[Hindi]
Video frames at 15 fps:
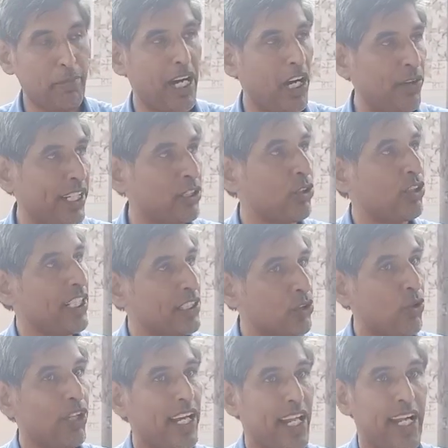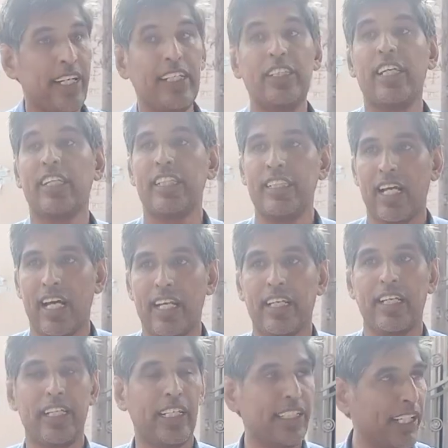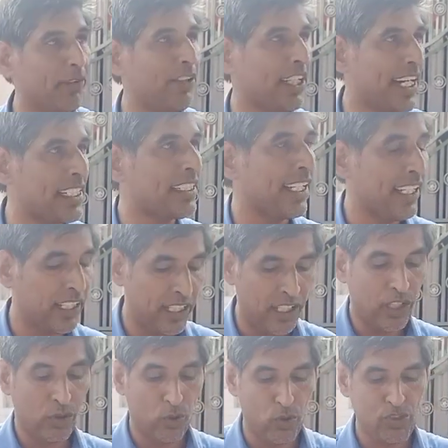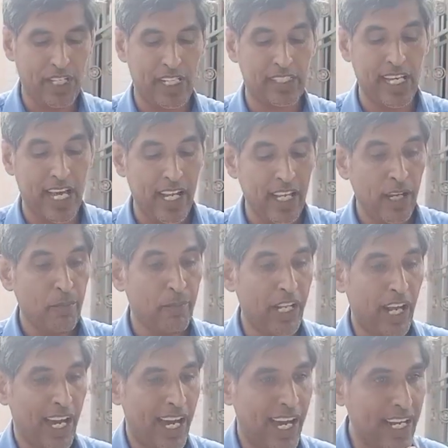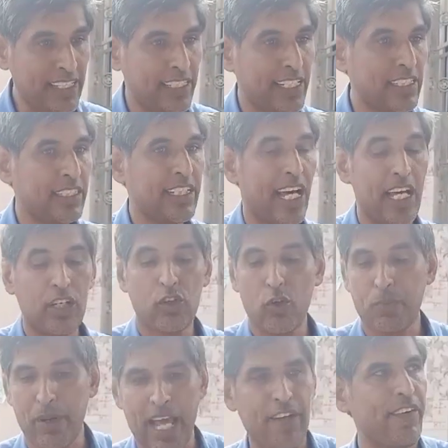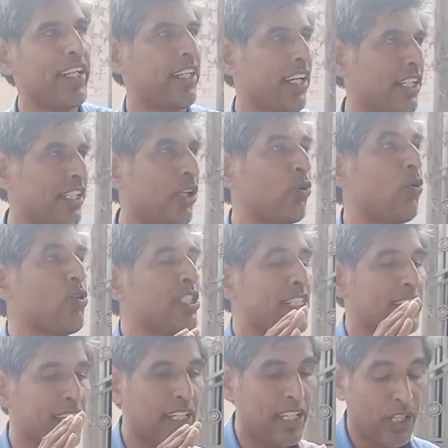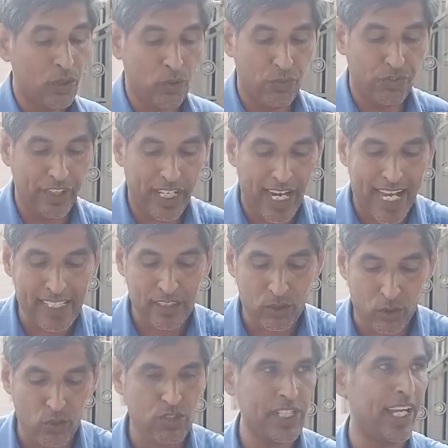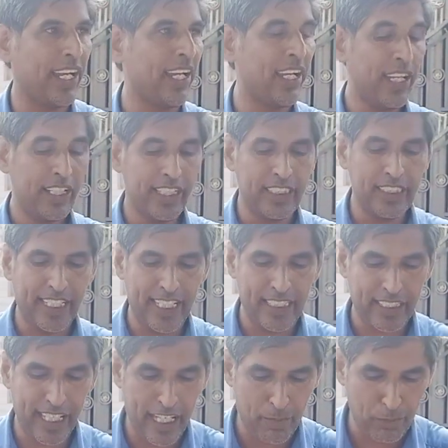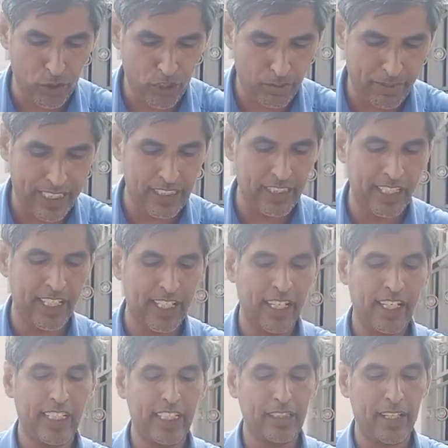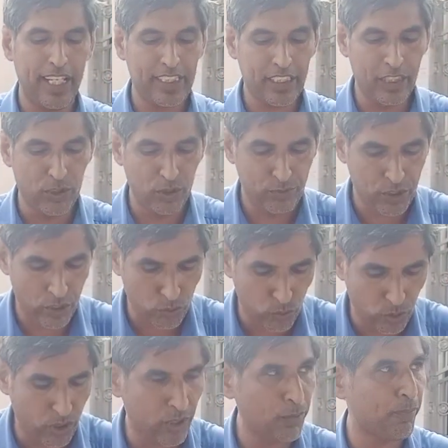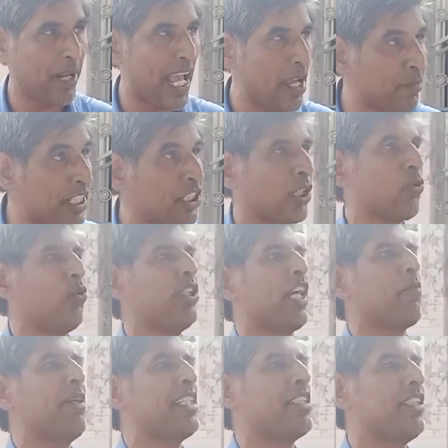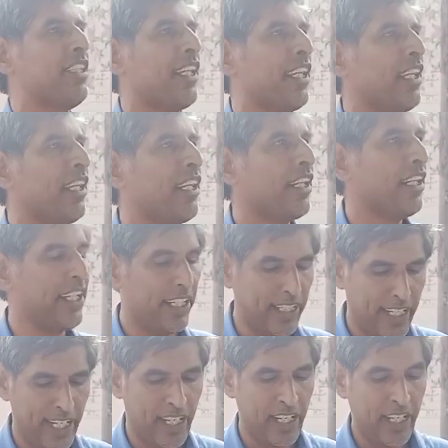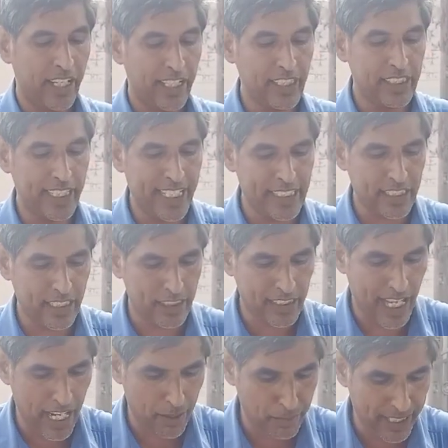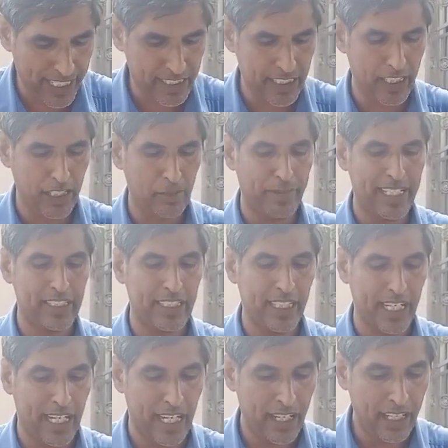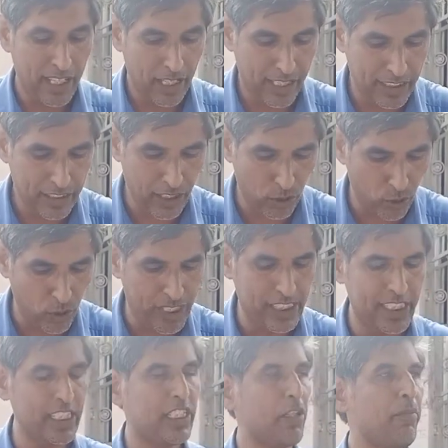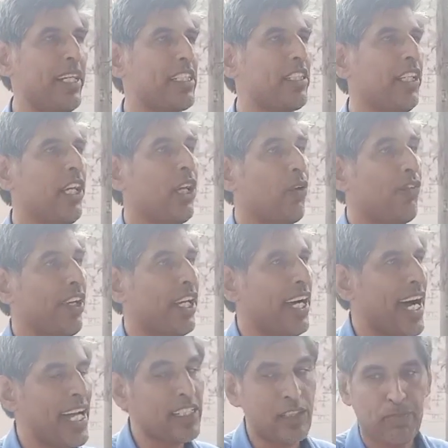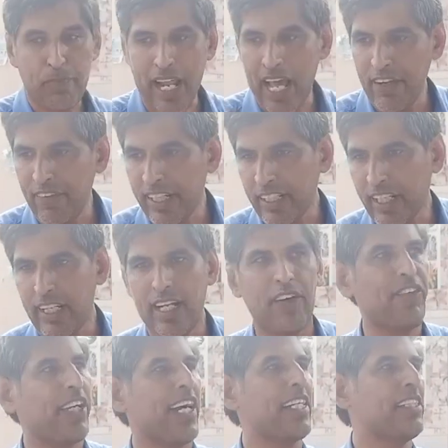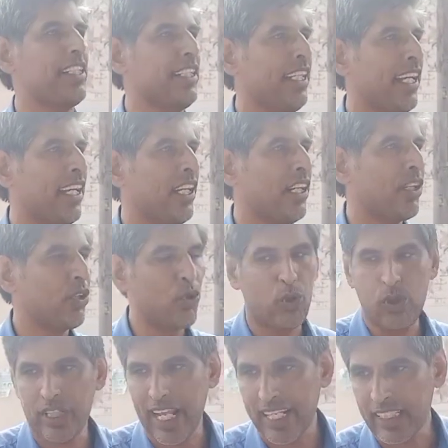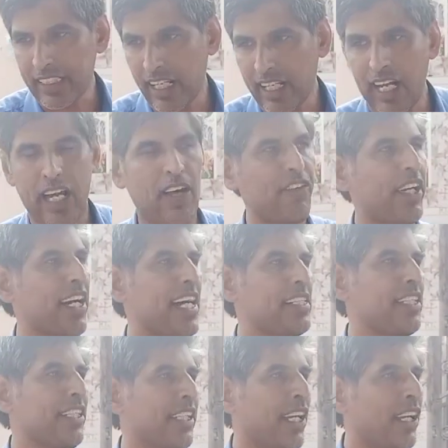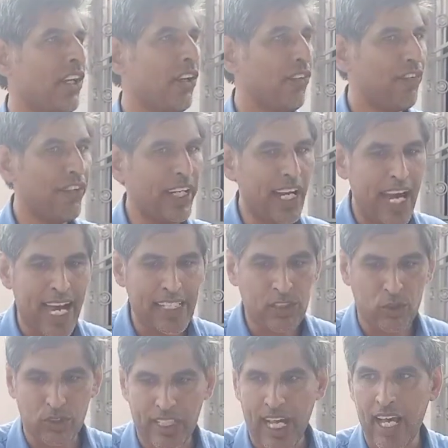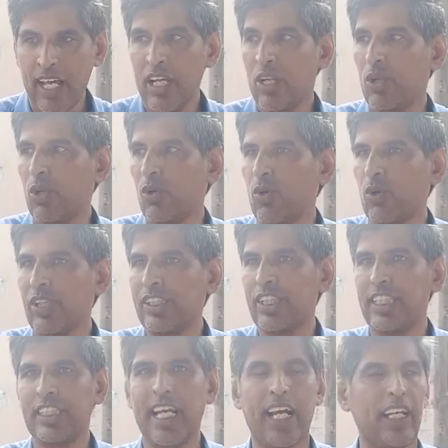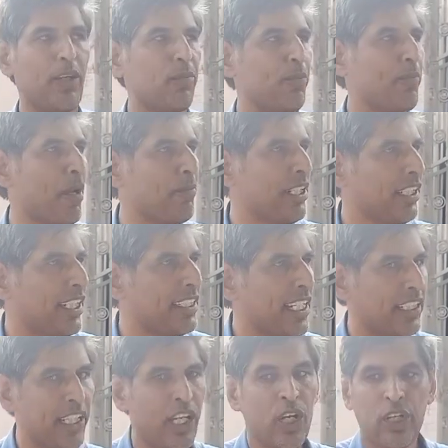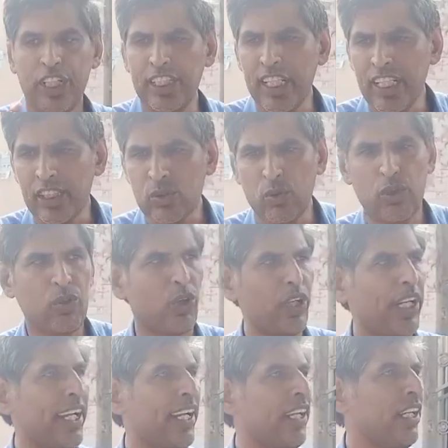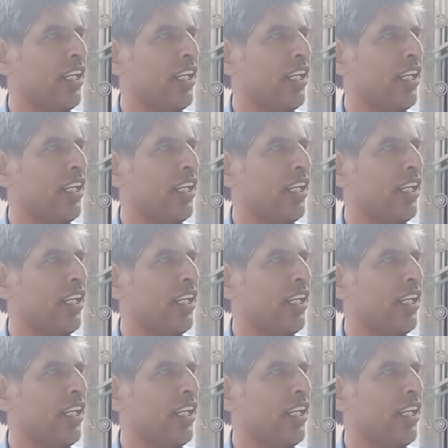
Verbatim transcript: के भाव 110 और 11 डीजल किसान के लिए ये विकास है कौन सा, मतलब हर संस्थान को प्राइवेट कर दिया कौन से विकास कौन सा है इस देश के एयरपोर्ट बेच दिए इस देश की स्कूल प्राइमरी स्कूल तक बेच दिए ठीक है ना इस देश की सारे बी बेच दिया इसके ओ बेच दी विकास प्राइवेट करना विकास नहीं है टोल टैक्स लगाना विकास नहीं है विकास होता लोगों के शिक्षा के प्रबंध किए जाते कितने स्कूल खोले